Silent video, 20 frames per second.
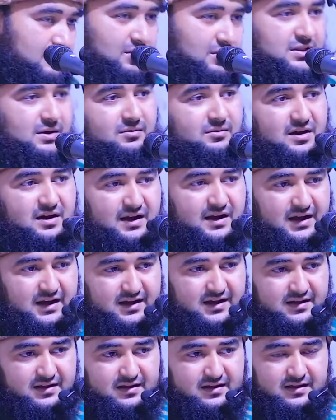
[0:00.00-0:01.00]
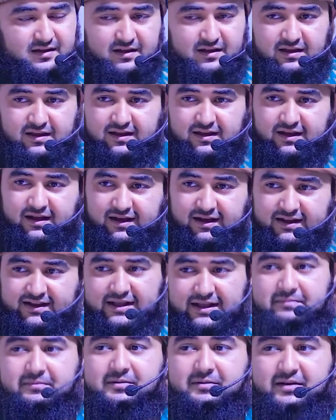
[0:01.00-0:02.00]
কথা বলে না আরে
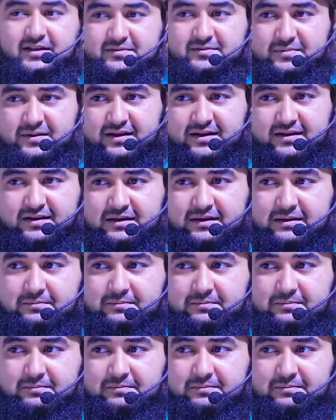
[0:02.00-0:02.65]
কেমনে বাঁচবেন